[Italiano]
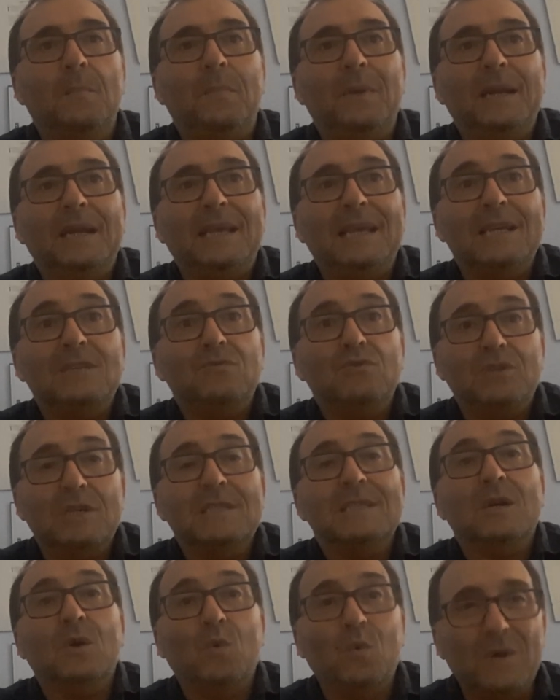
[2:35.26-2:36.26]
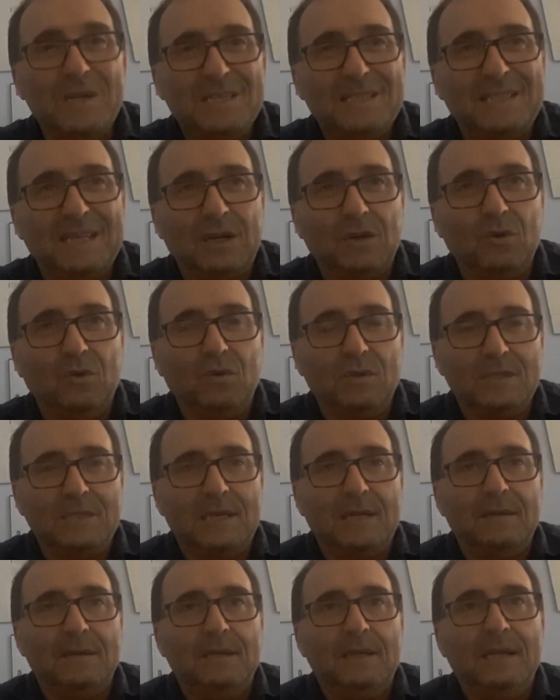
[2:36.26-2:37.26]
perché è successa questa
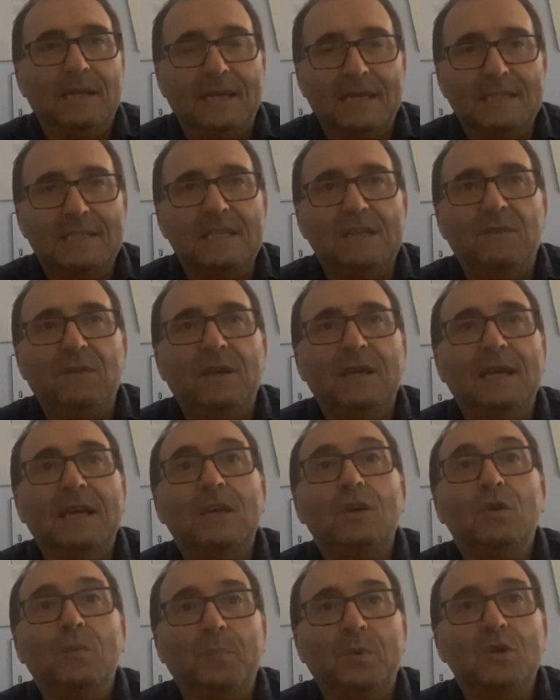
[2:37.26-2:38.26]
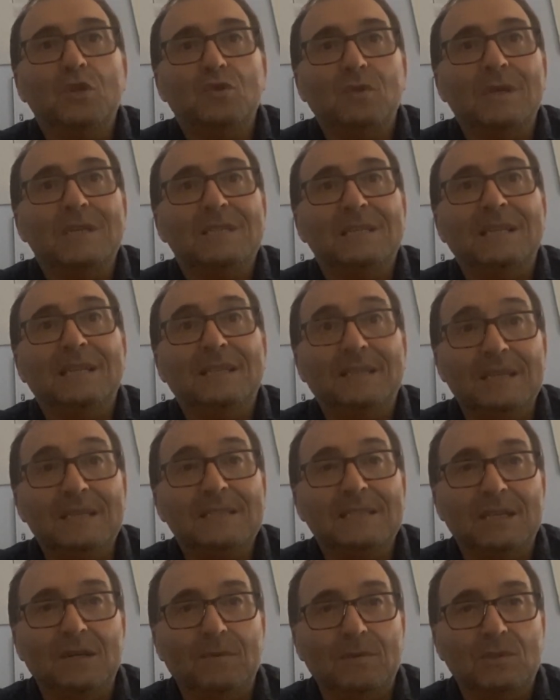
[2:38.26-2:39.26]
cosa, che significa che io posso essere
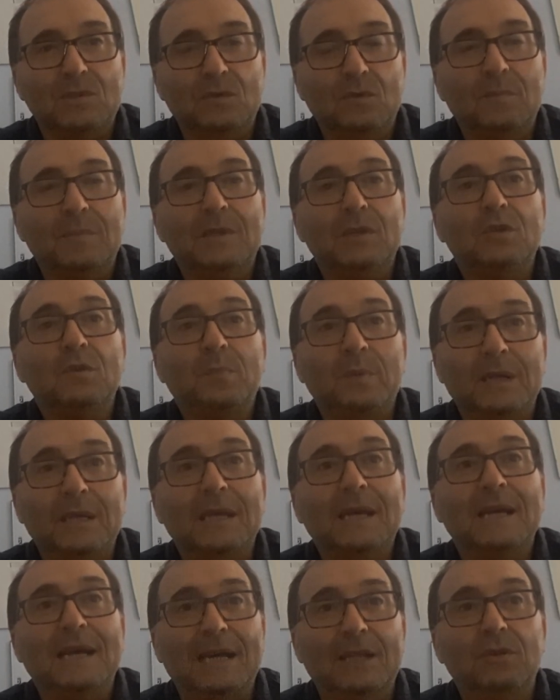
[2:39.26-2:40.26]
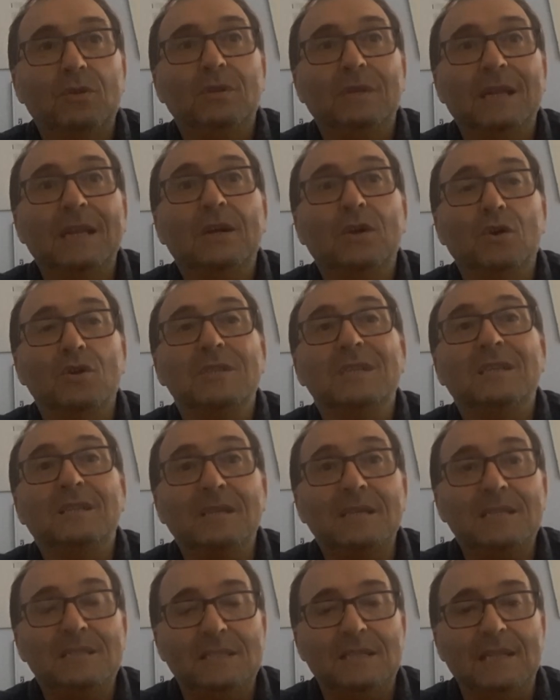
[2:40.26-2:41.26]
triste in questo momento perché accadono delle cose
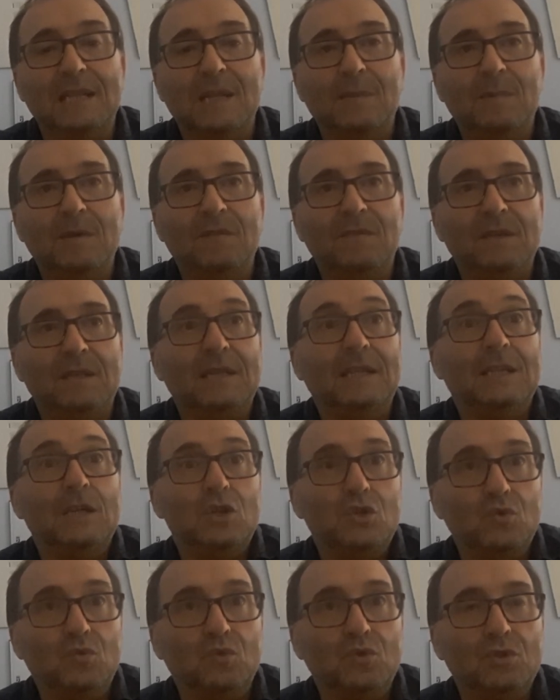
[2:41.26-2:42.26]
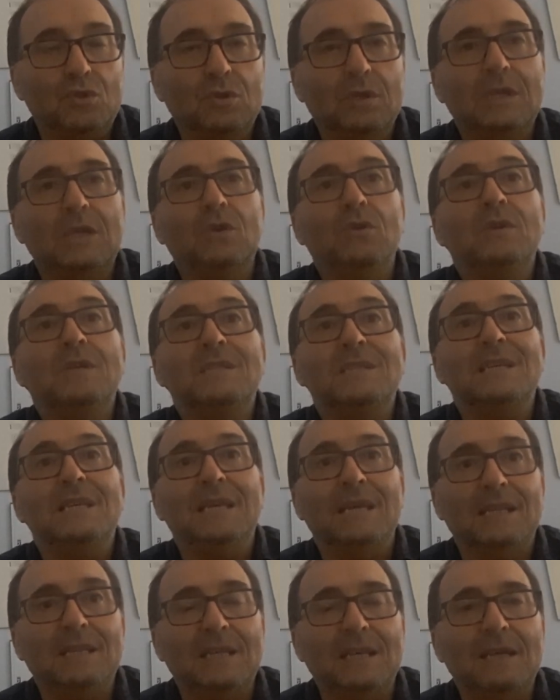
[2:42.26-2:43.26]
tristi nella mia vita ed è giusto che io
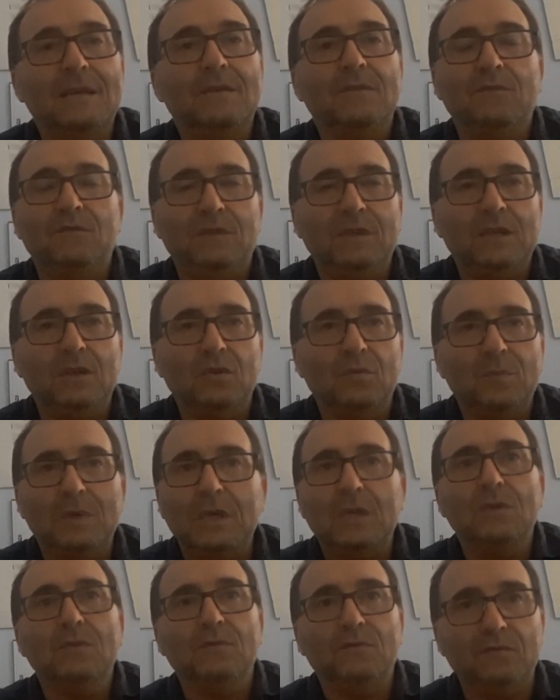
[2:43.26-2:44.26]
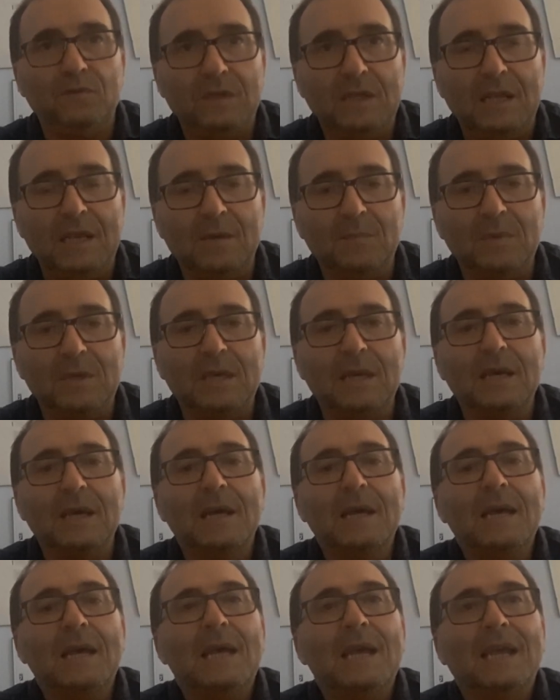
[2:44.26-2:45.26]
insegni a te, figlio mio, figlia mia,
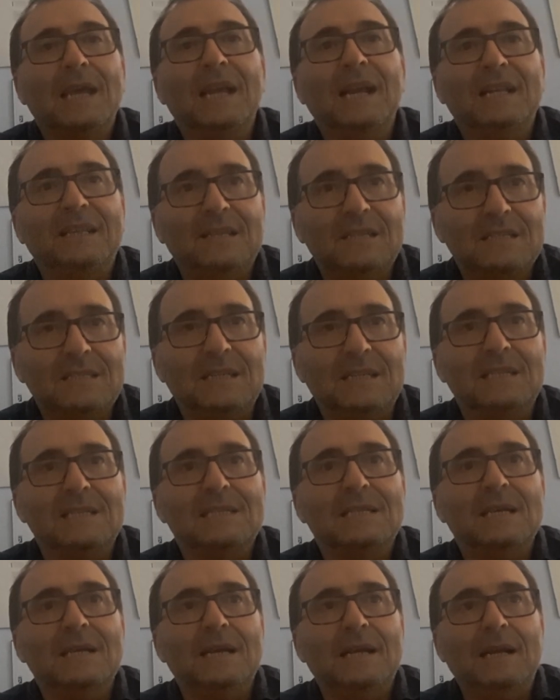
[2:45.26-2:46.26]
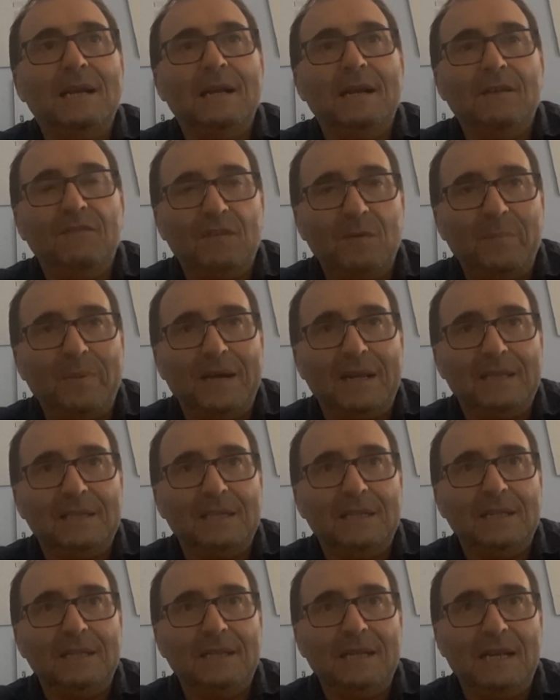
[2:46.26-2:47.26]
che la tristezza fa
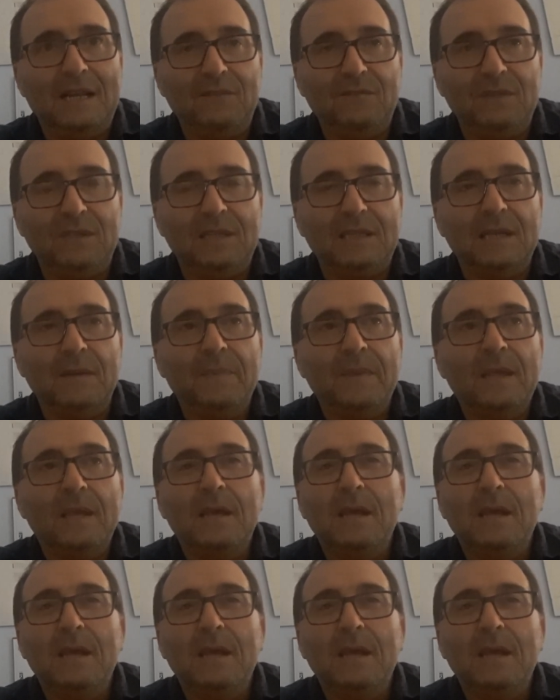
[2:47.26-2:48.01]
parte della vita.